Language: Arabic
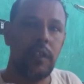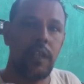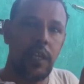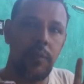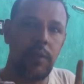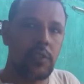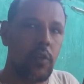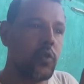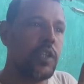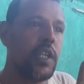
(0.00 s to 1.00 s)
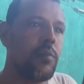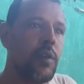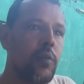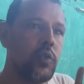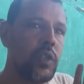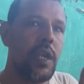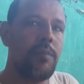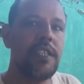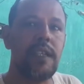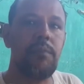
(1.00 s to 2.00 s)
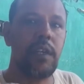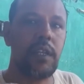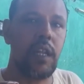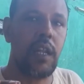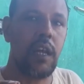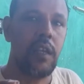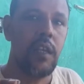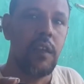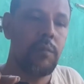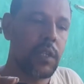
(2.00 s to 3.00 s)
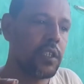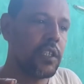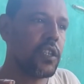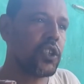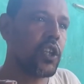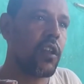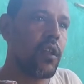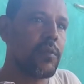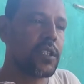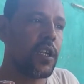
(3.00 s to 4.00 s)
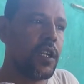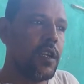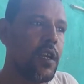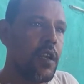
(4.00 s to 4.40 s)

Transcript: كاني بس ودي ودي ميزه بميرد الله بتجعل يعني ان شاء الله مصر ايه